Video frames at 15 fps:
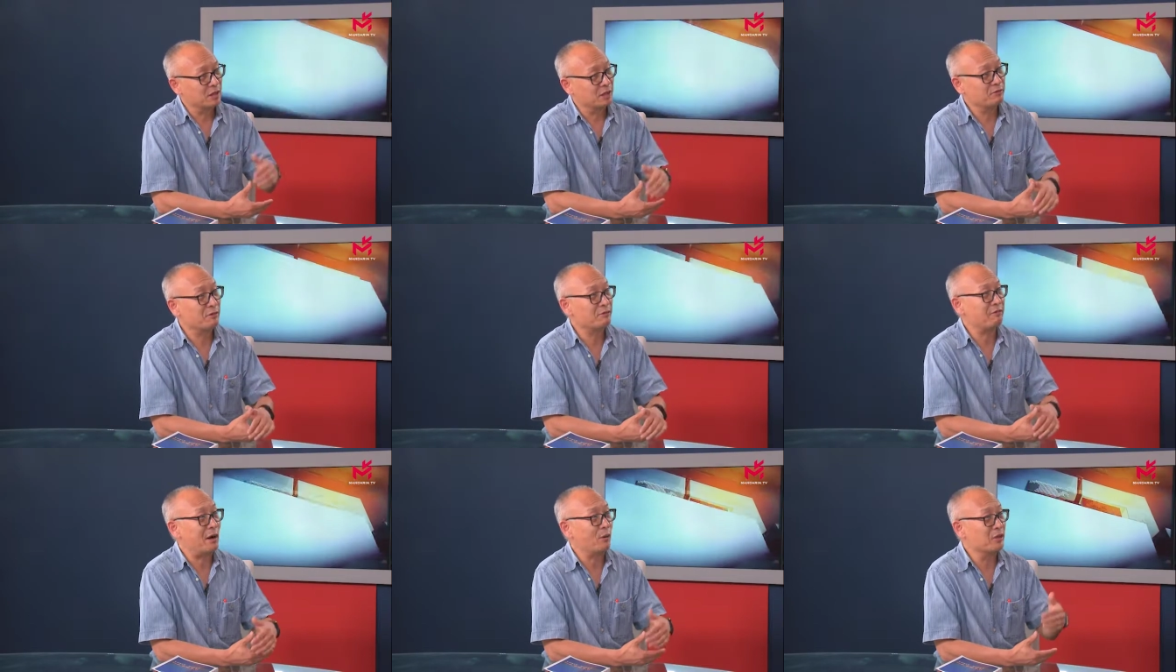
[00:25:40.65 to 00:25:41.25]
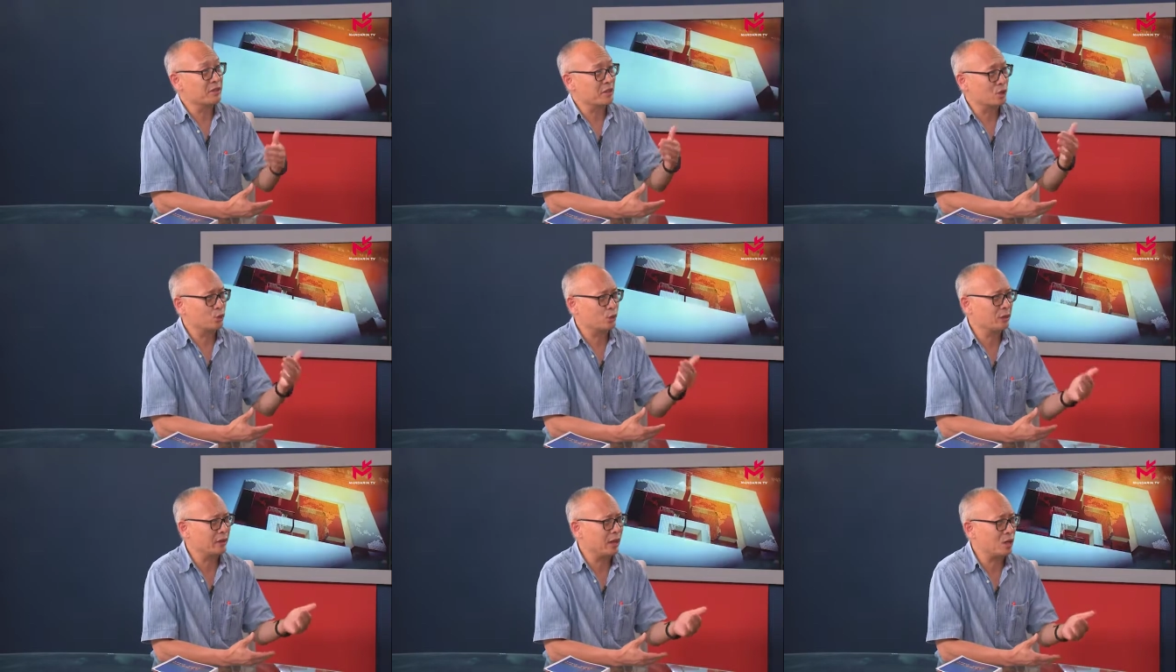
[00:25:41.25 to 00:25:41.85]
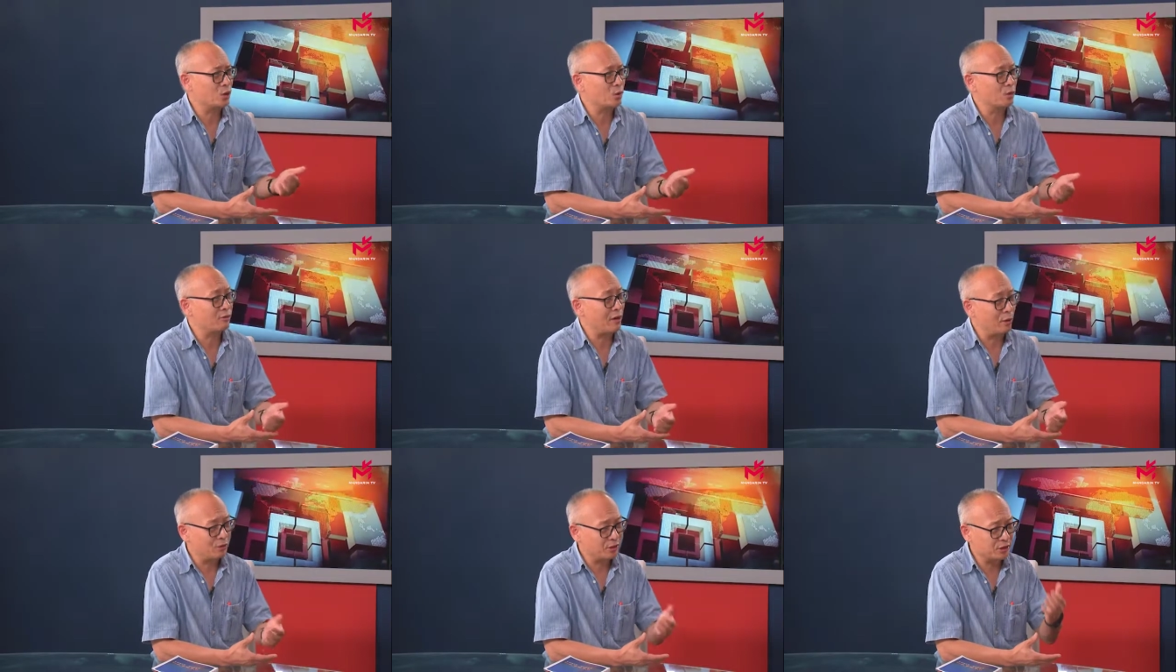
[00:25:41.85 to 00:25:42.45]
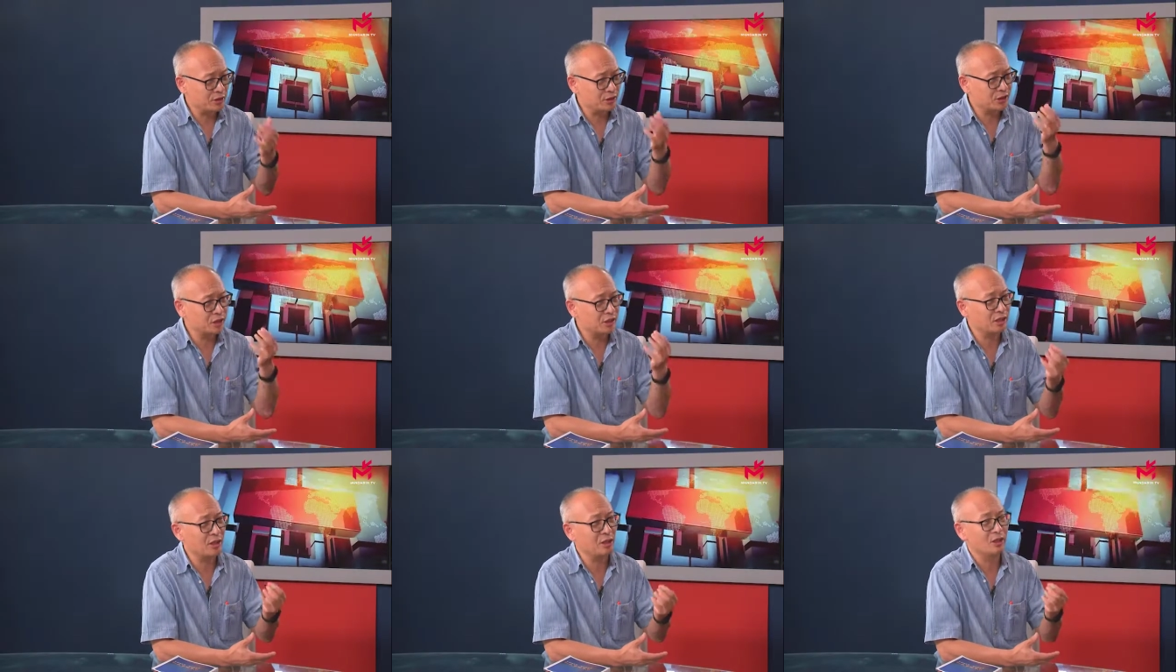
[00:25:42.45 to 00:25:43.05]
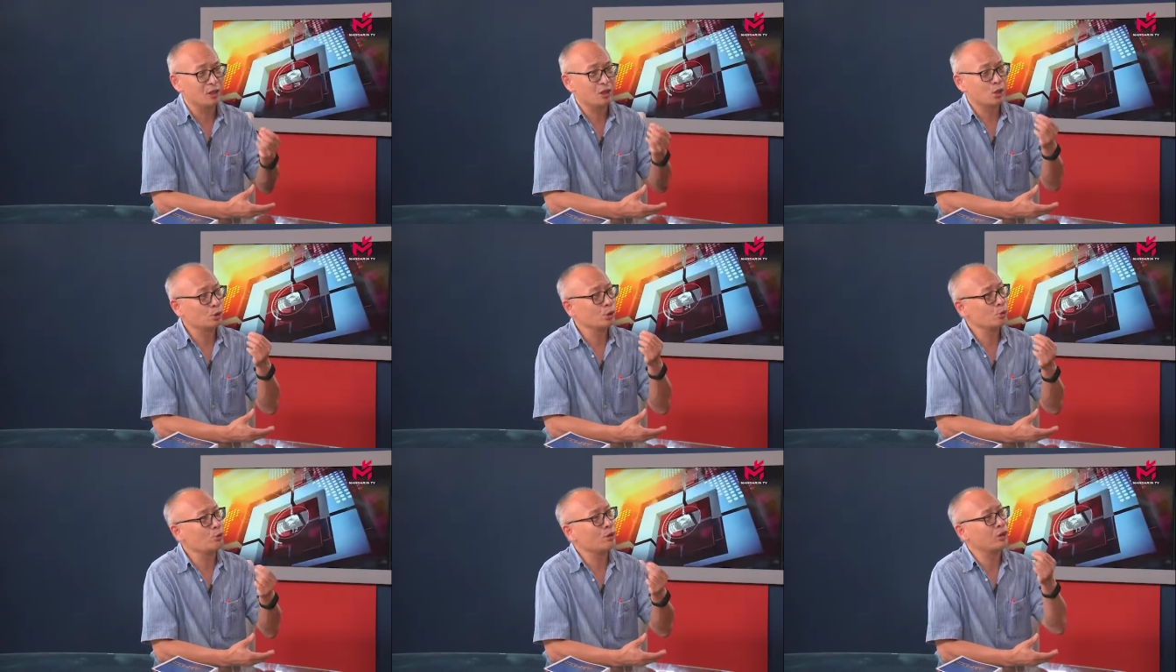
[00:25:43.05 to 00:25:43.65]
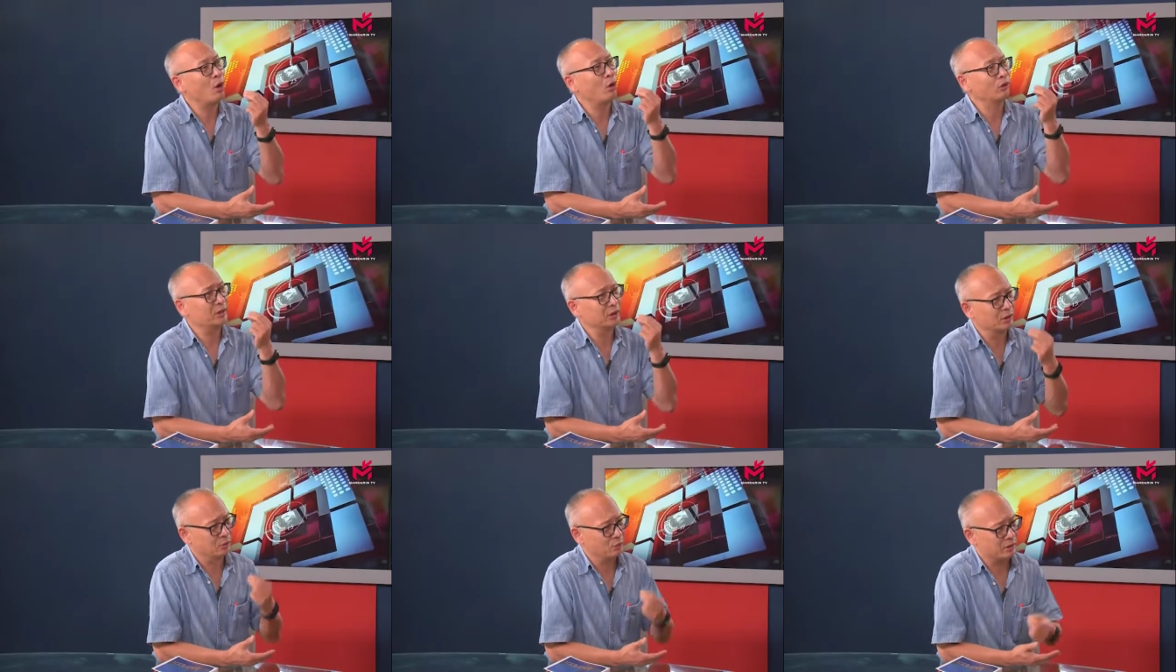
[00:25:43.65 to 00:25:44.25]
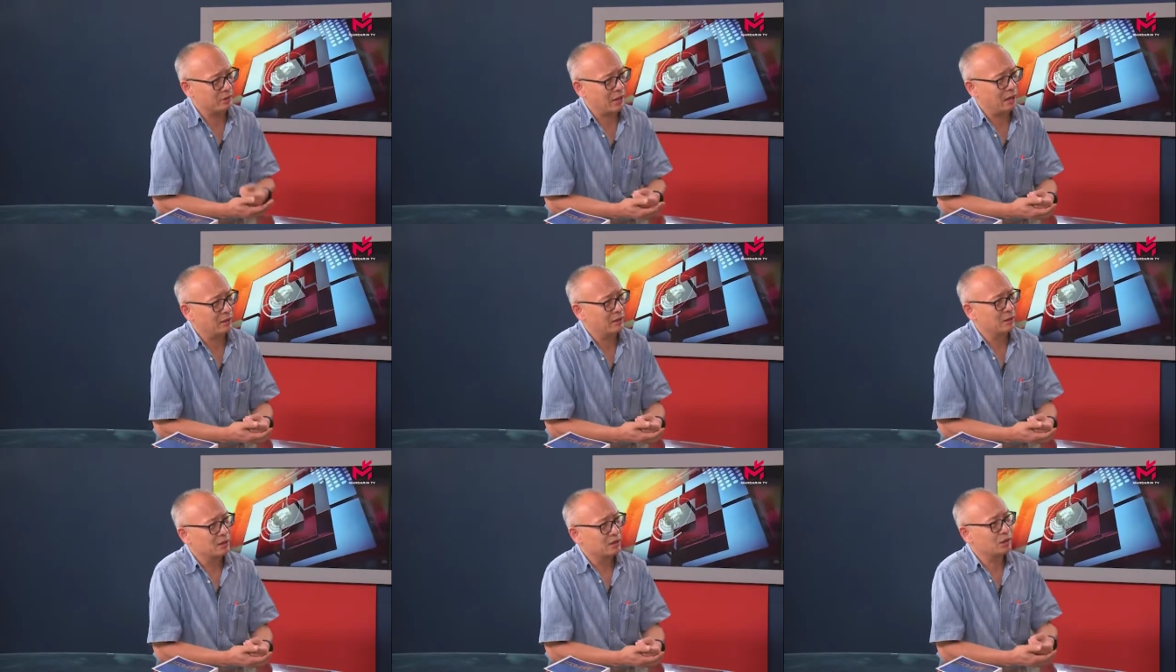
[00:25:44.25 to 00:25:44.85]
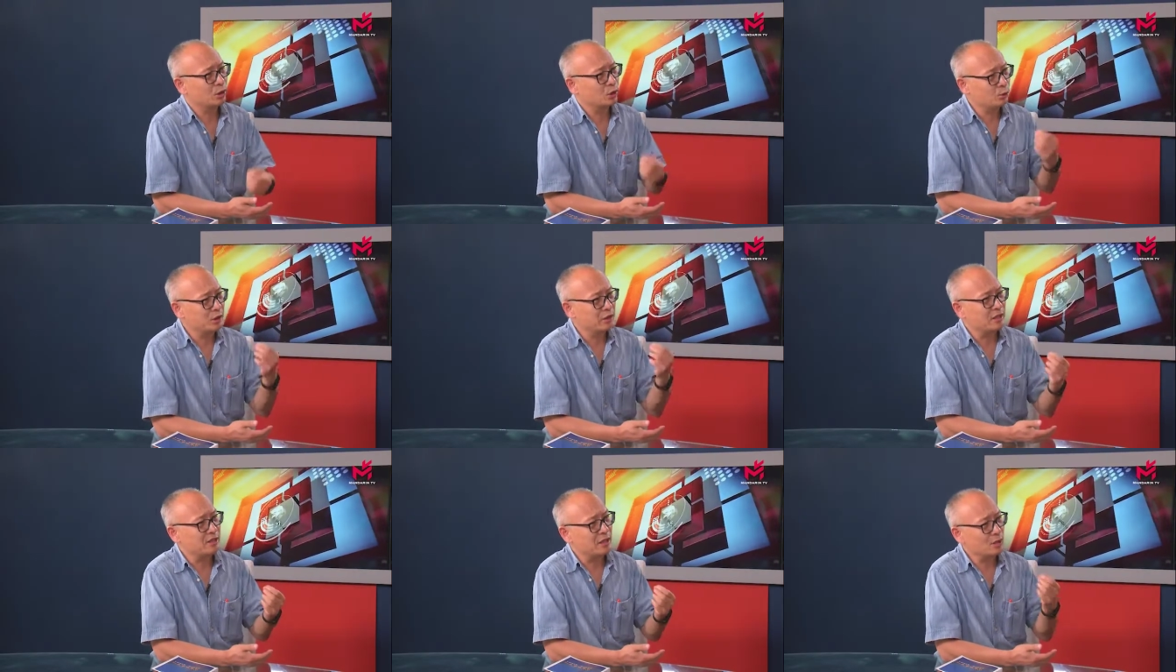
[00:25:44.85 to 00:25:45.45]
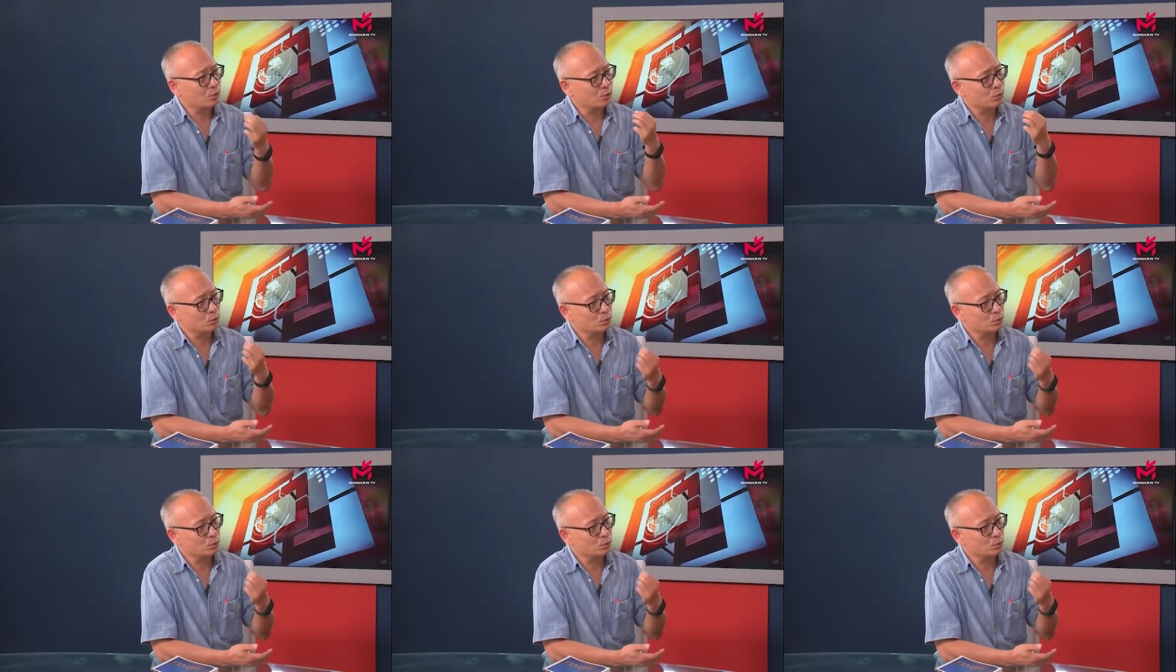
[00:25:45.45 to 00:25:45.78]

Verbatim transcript: 因为法国以前税太重，法国是世界税最高的一个国家，嗯，这个税呢严重